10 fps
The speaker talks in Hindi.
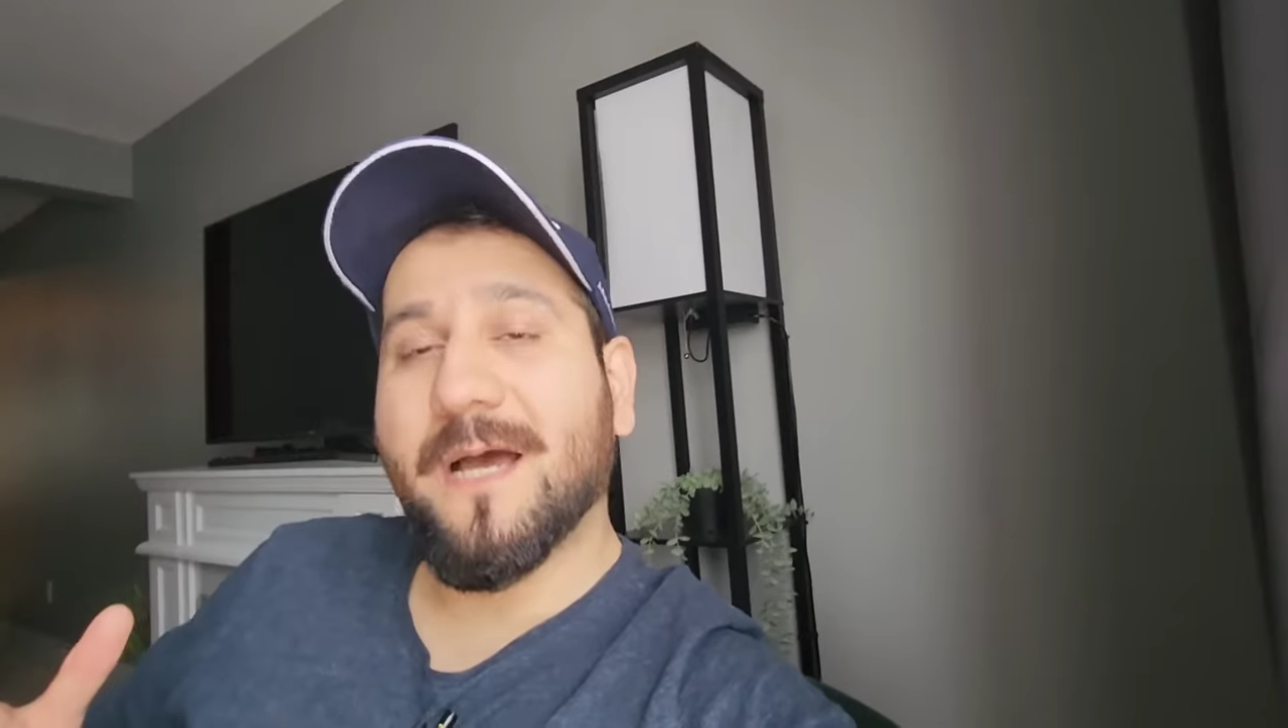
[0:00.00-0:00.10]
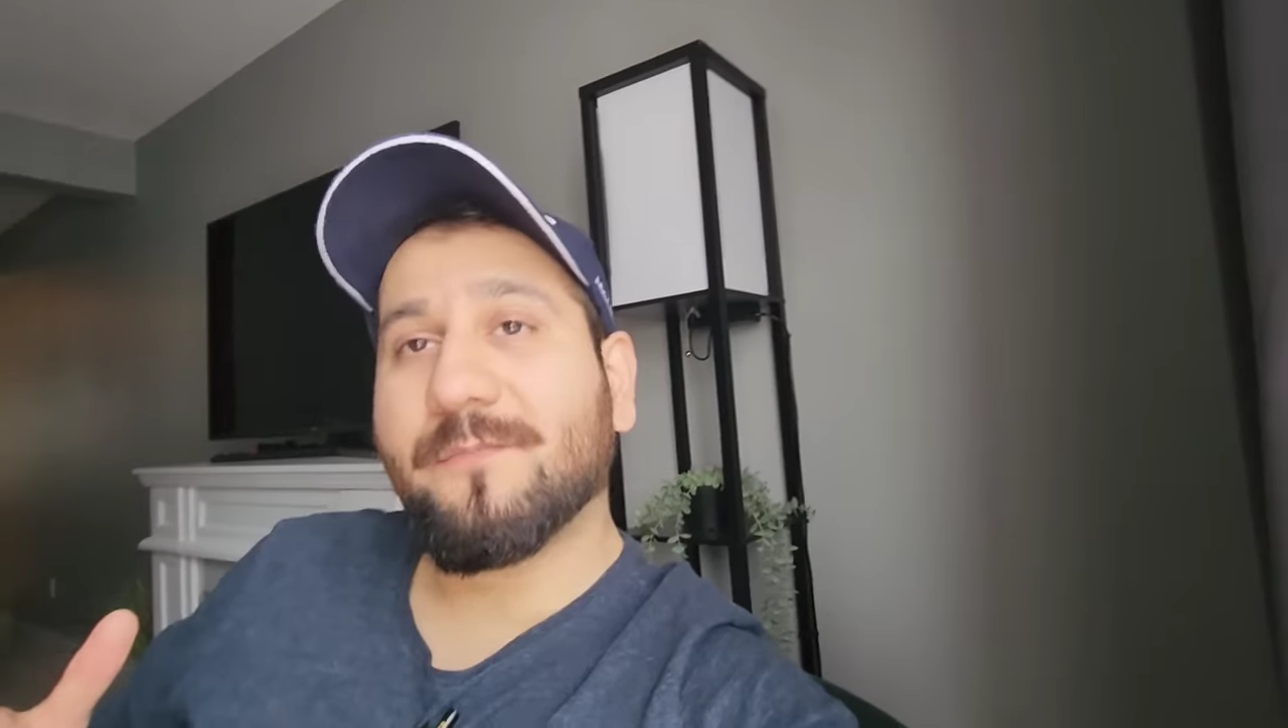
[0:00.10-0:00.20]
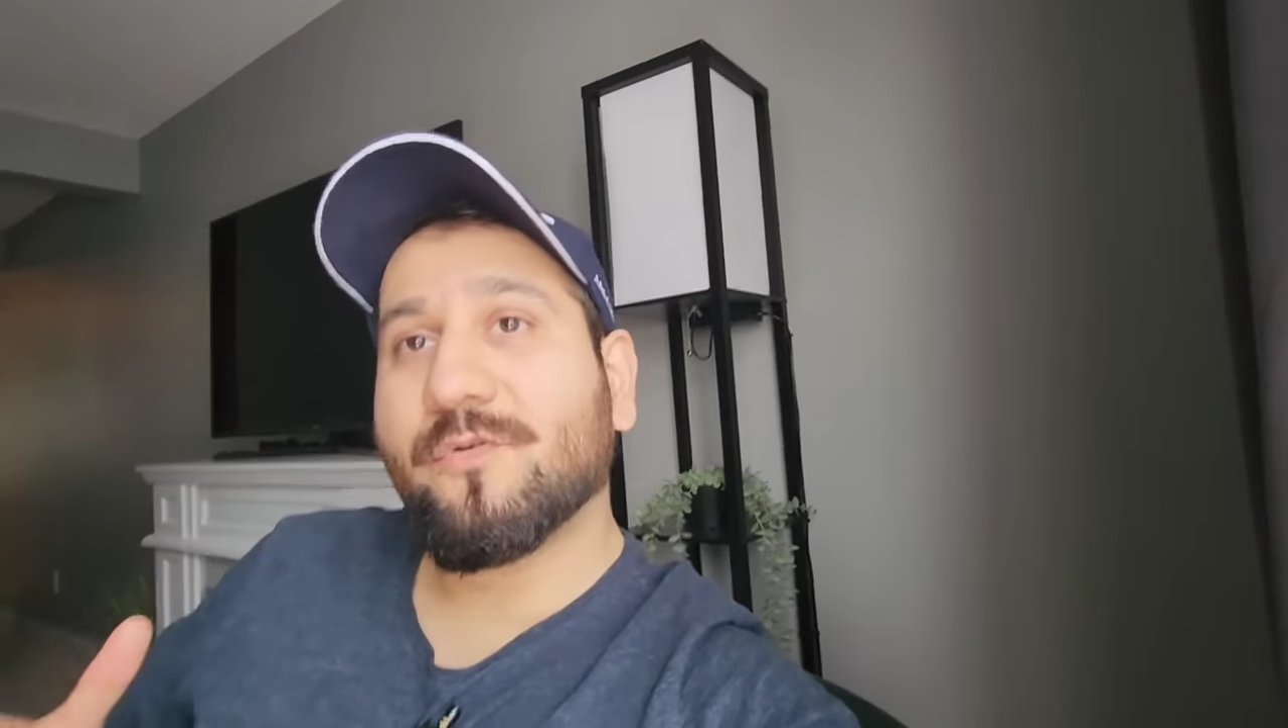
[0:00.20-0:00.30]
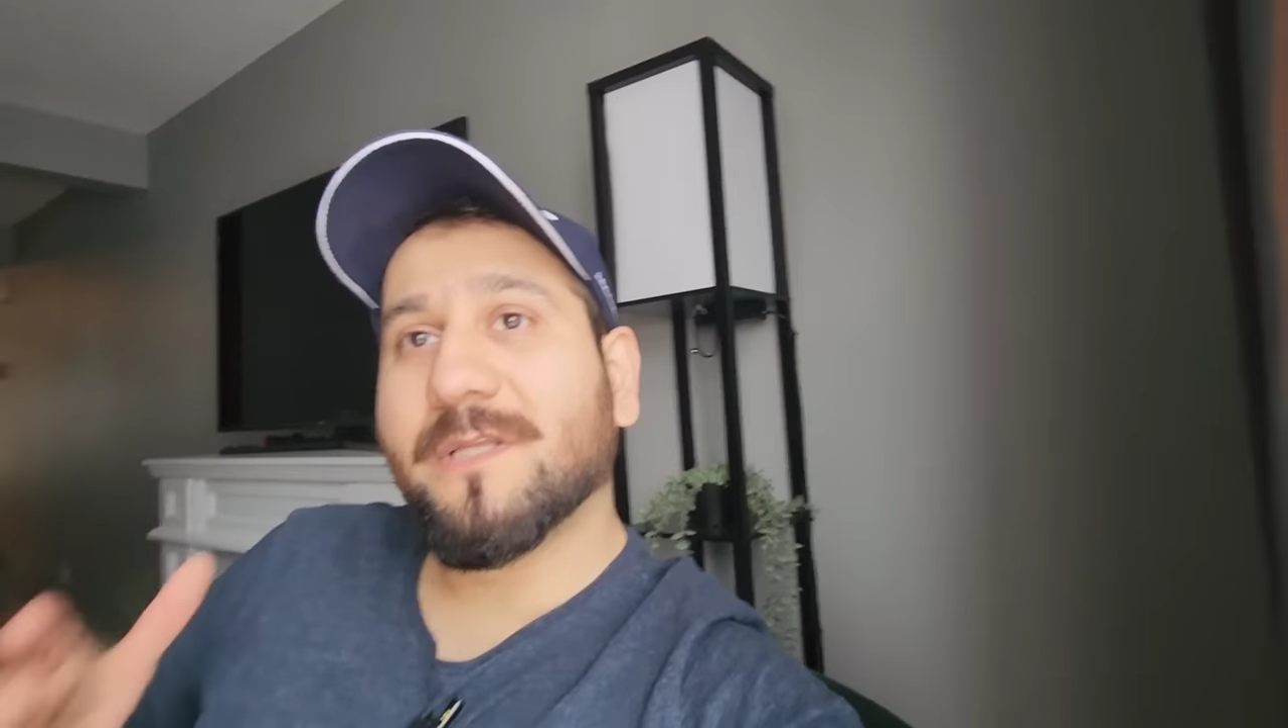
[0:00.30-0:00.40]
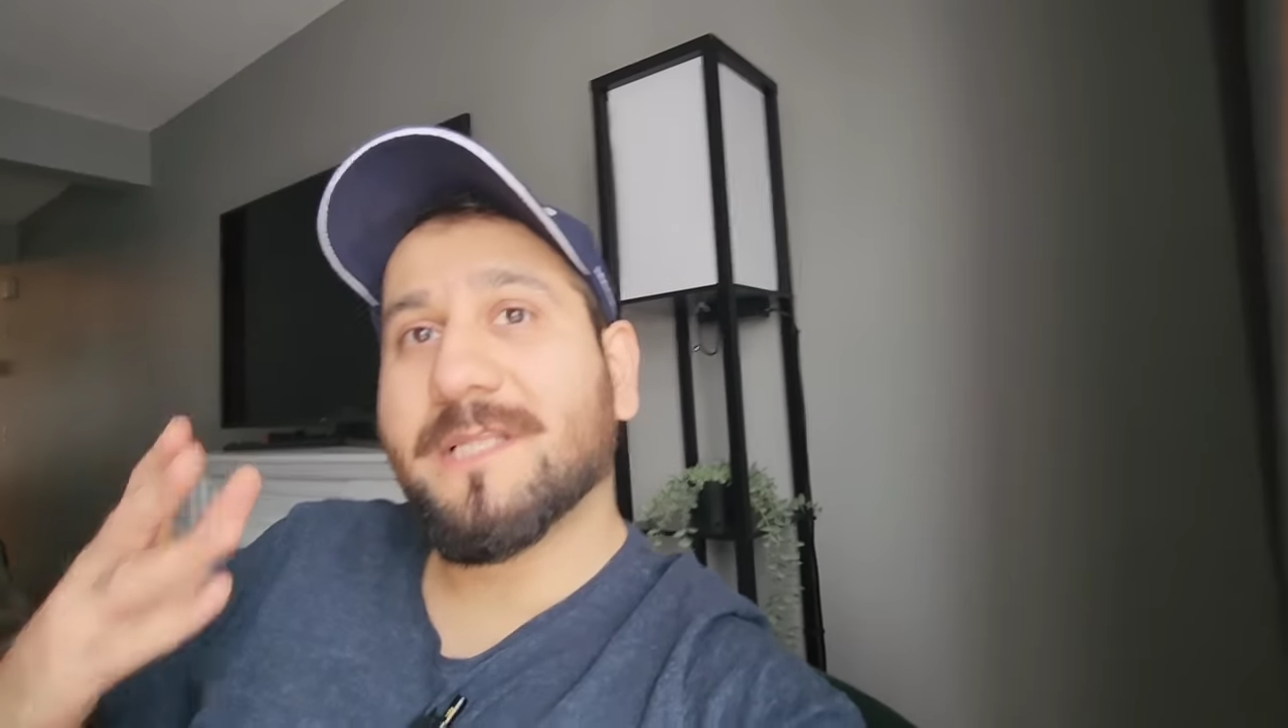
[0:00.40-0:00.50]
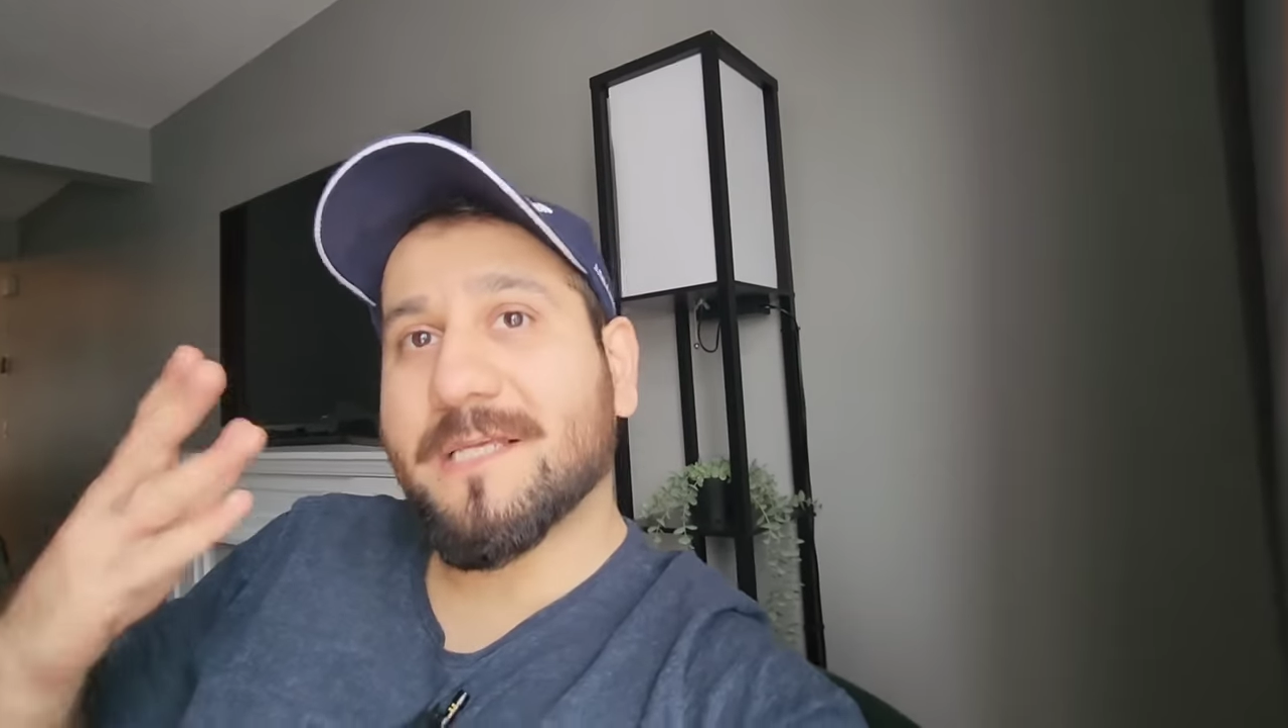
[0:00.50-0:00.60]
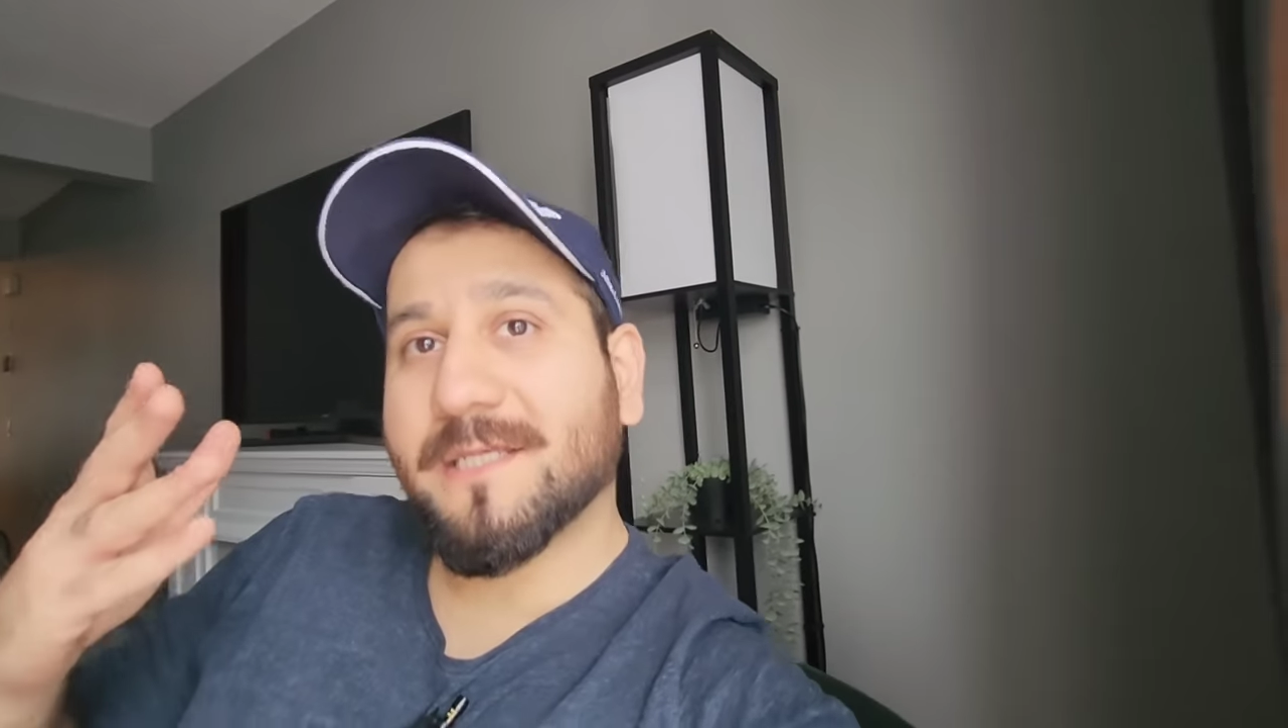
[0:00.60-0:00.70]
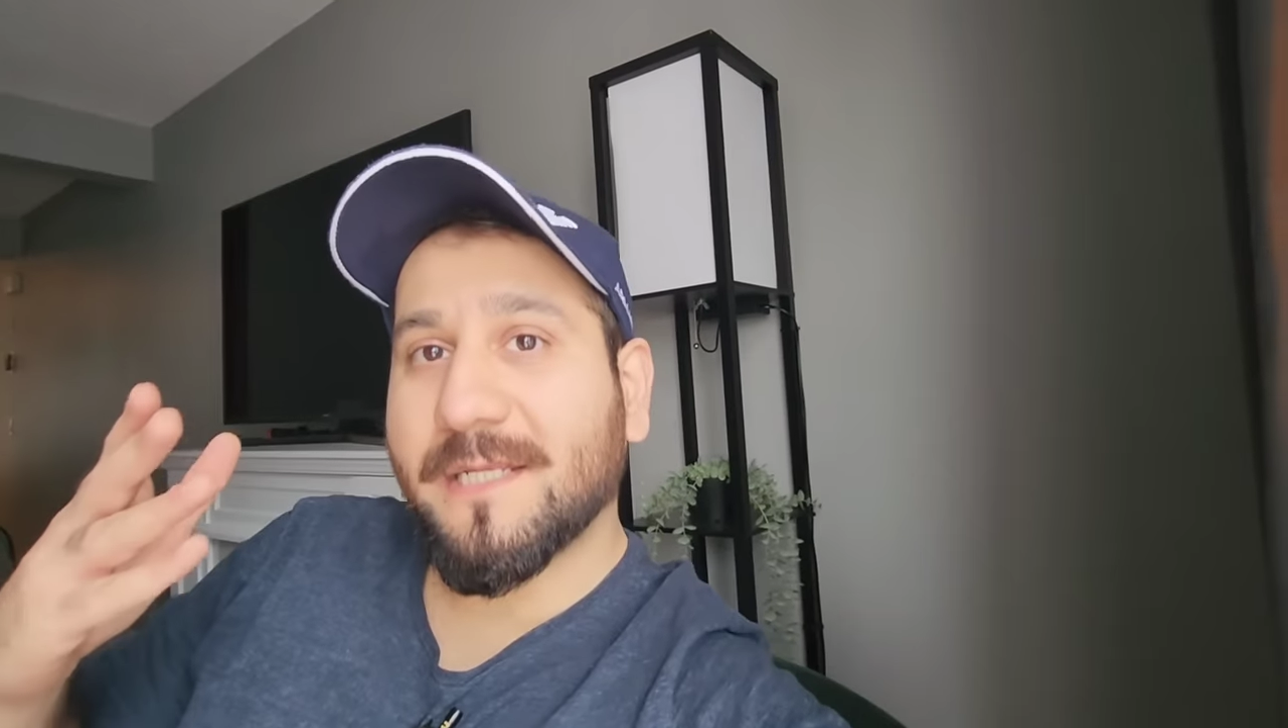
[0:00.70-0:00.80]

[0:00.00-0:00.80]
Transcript: आप लोगों का अंदाज़ा